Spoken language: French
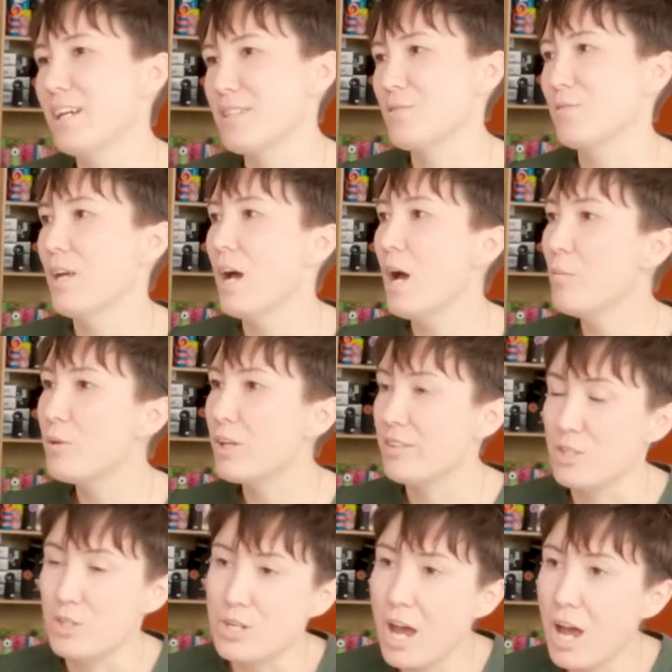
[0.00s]
raisonnable, il y a
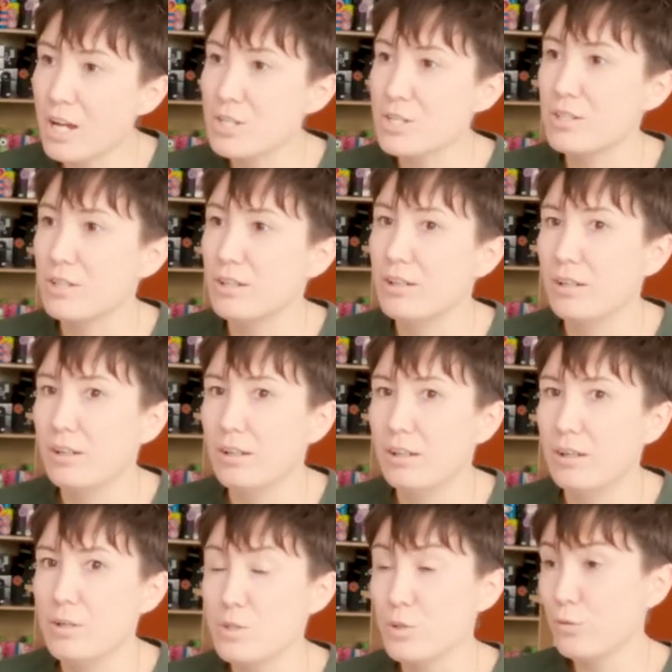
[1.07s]
des charges.
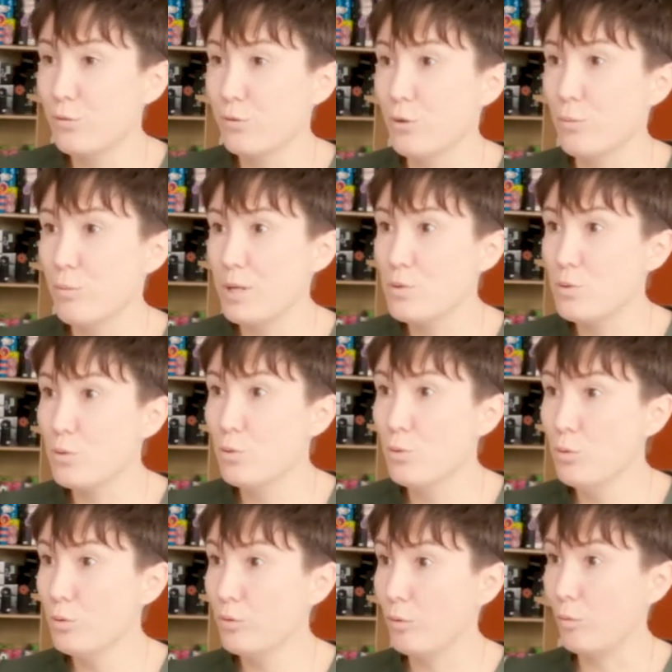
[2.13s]
Euh, sauf que, bah, du
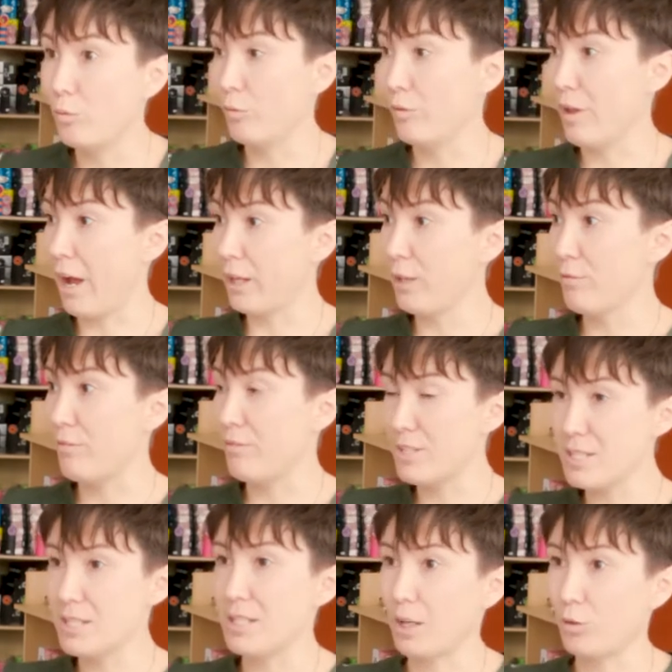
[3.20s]
coup, on arrive
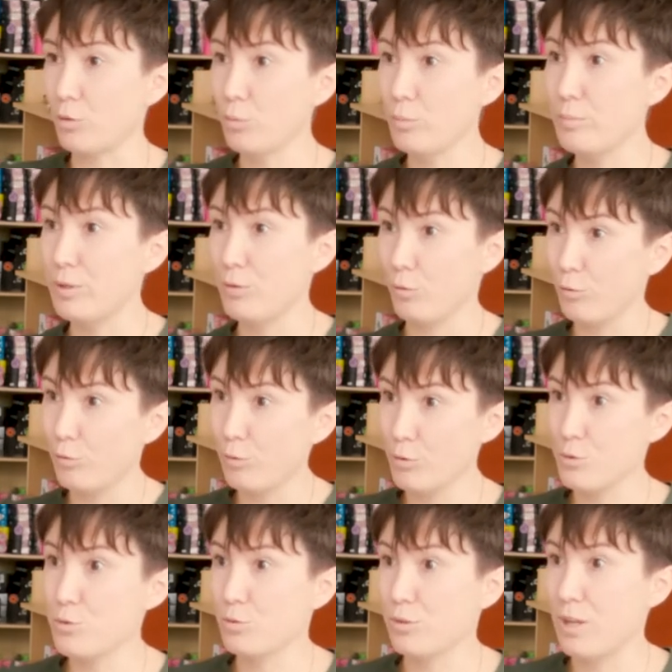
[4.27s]
avec ses cartons, puis on
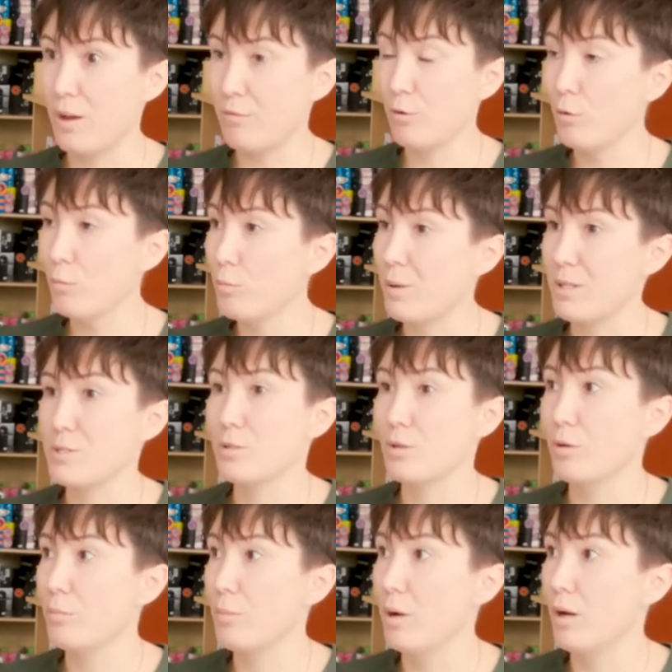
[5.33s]
vend ce qu'on a à vendre parce
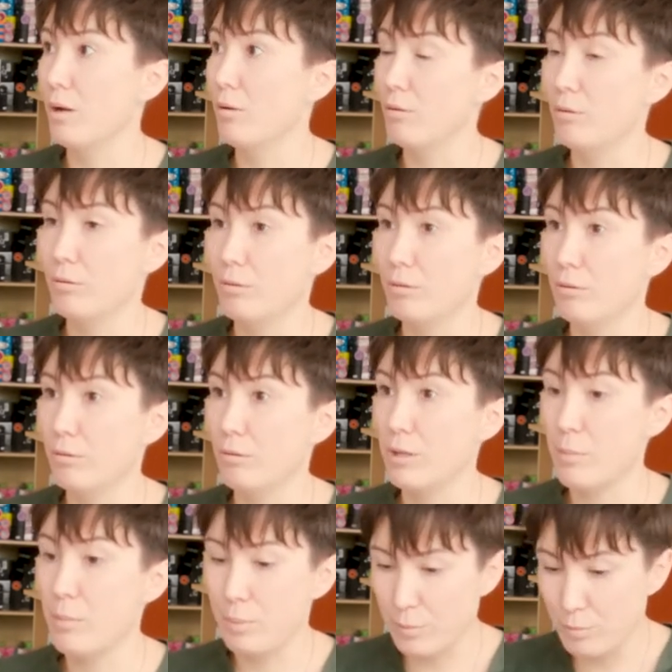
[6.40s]
que ben il euh,
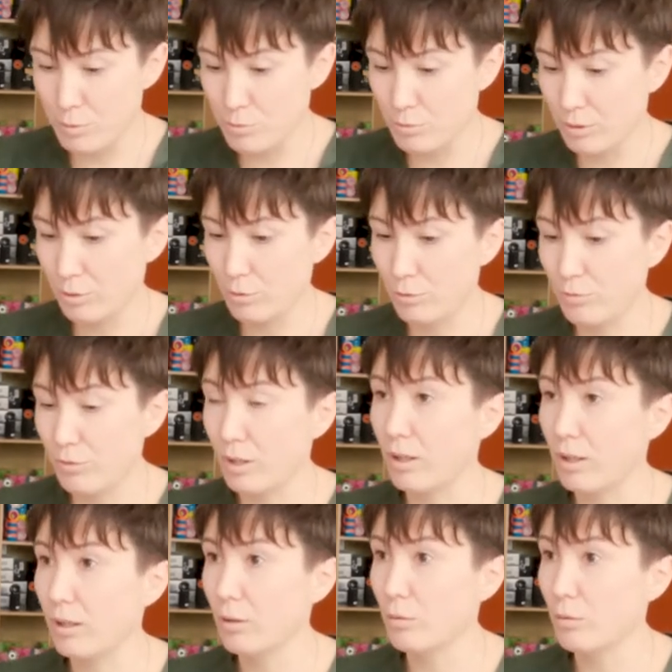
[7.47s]
n'y a pas besoin de faire un